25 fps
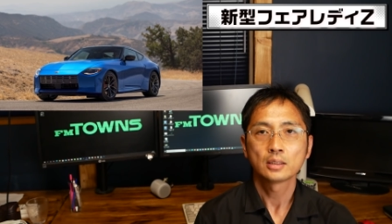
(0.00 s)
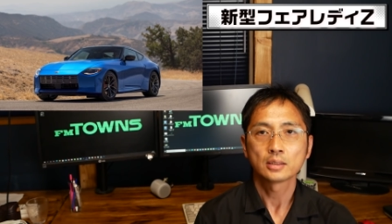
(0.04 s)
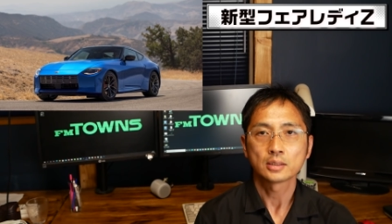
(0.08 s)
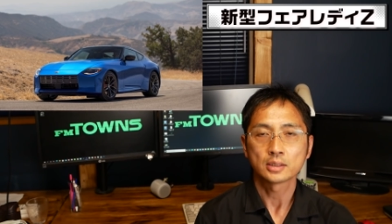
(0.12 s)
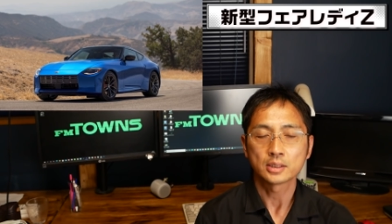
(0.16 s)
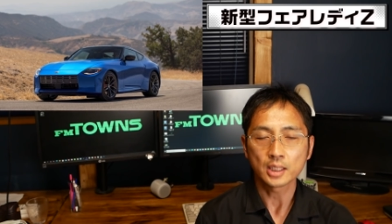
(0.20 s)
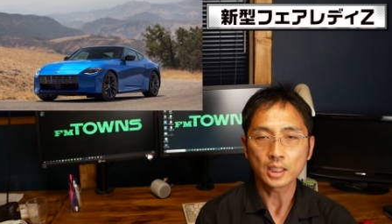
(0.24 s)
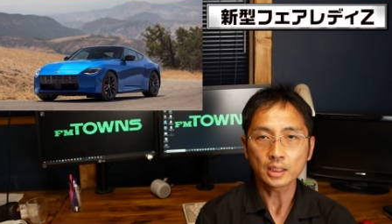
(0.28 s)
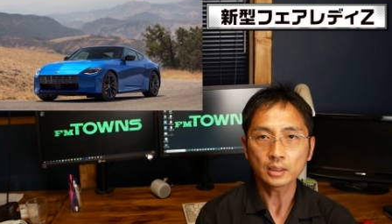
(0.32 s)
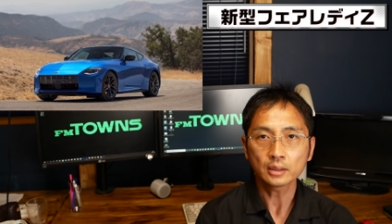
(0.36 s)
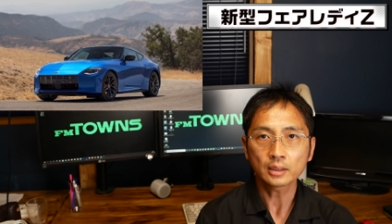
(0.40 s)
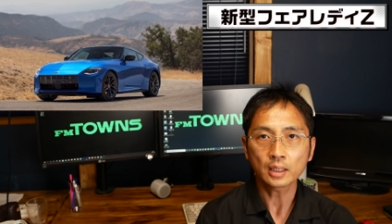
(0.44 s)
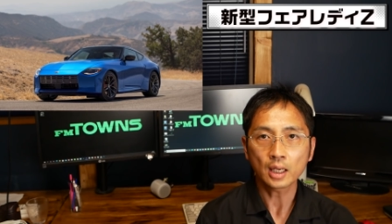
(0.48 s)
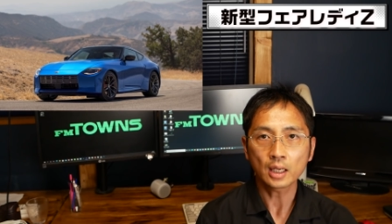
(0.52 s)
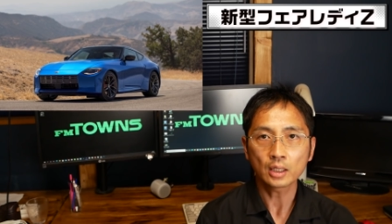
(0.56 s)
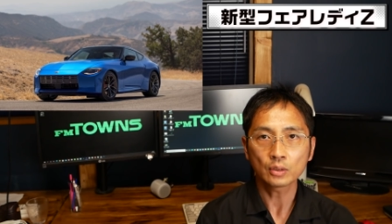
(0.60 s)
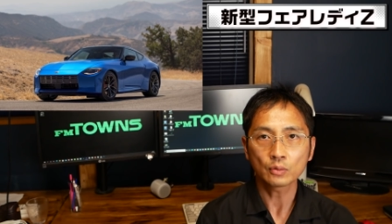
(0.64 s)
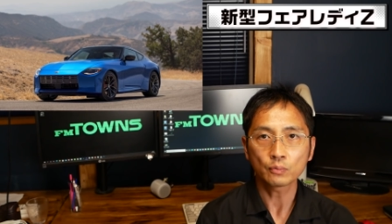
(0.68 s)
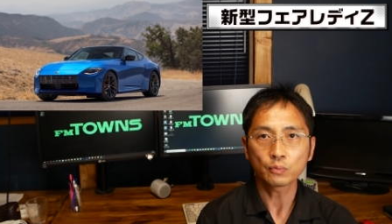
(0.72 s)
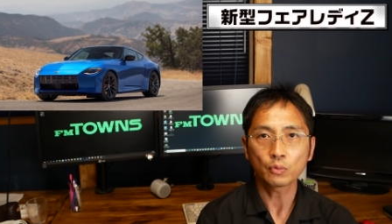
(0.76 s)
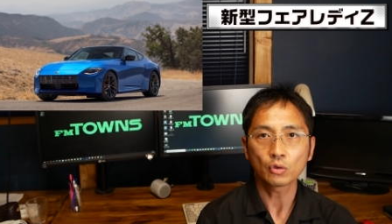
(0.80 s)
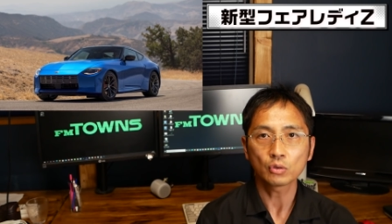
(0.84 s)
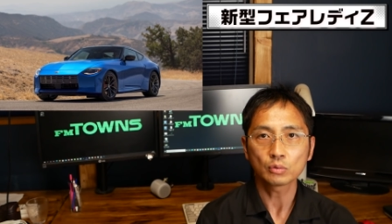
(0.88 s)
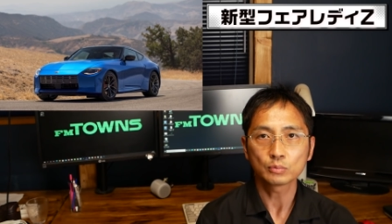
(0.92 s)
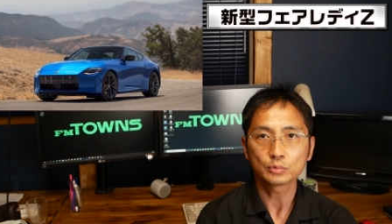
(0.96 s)
全体
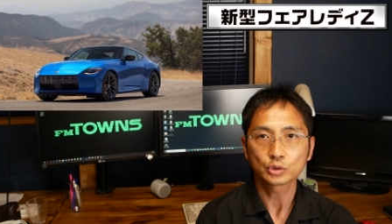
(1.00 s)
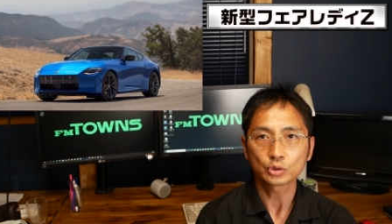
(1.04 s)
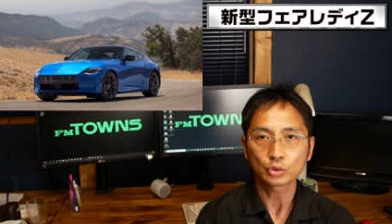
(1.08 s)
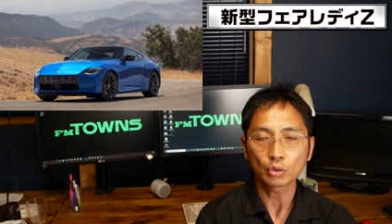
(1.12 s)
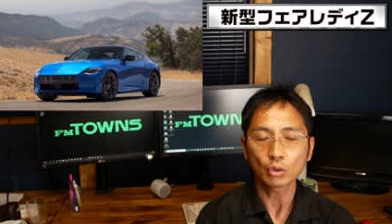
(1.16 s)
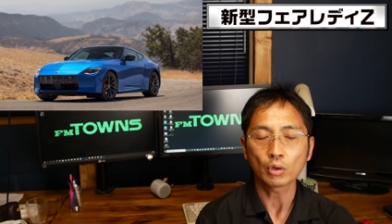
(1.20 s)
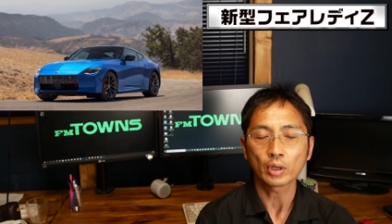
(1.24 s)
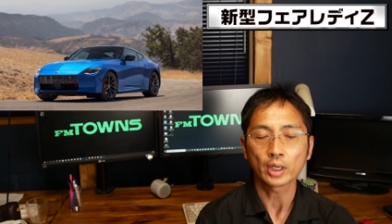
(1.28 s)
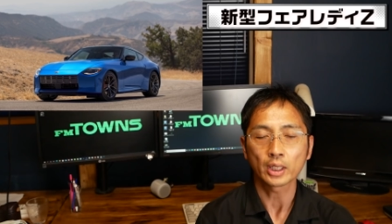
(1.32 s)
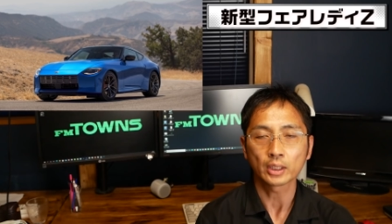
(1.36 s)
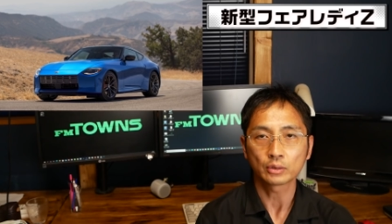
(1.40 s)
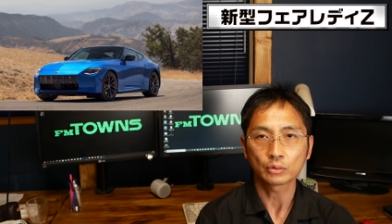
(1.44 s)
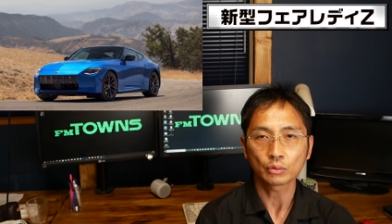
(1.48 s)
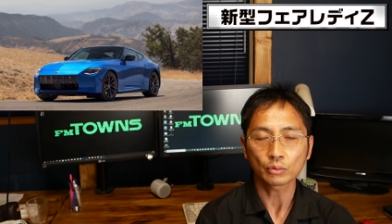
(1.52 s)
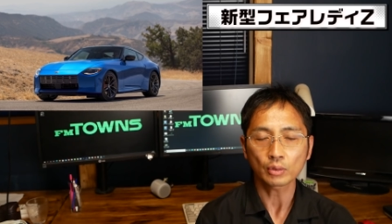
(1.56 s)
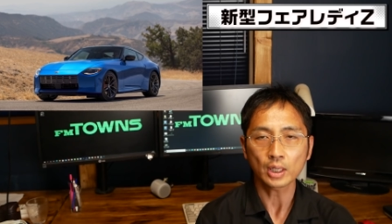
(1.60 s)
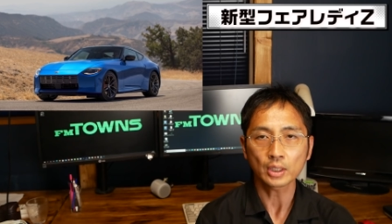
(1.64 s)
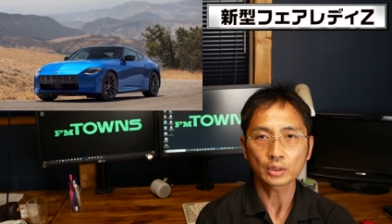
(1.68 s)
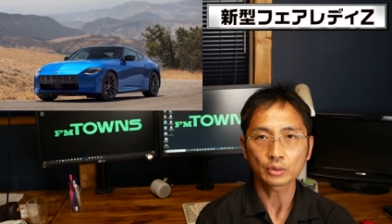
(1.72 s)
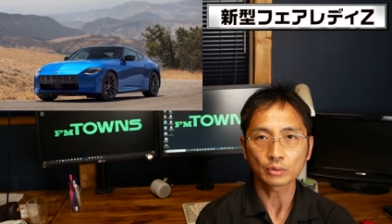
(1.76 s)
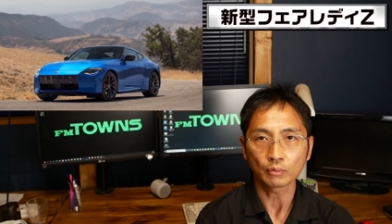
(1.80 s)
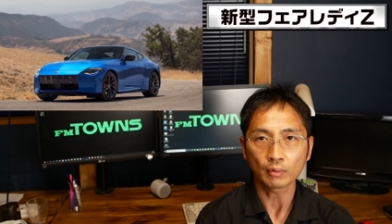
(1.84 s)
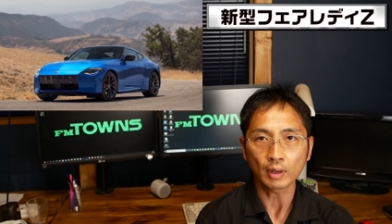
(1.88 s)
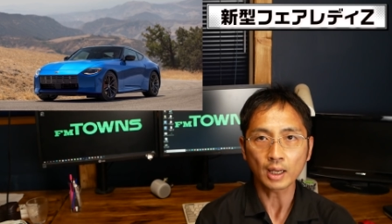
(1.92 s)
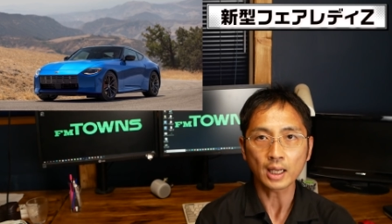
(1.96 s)
のフォルムと
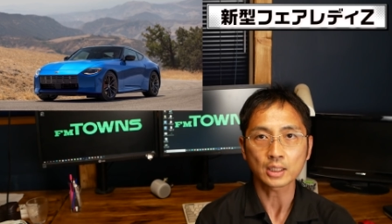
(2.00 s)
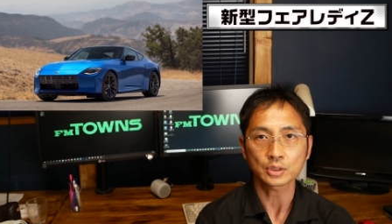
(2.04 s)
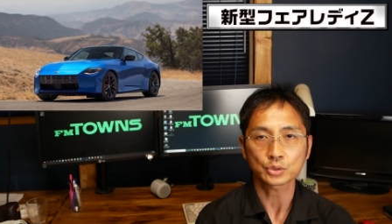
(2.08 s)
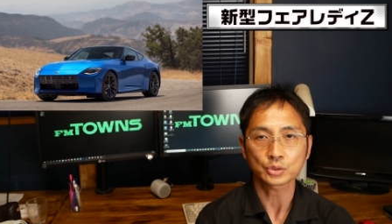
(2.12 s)
ヘッドライトは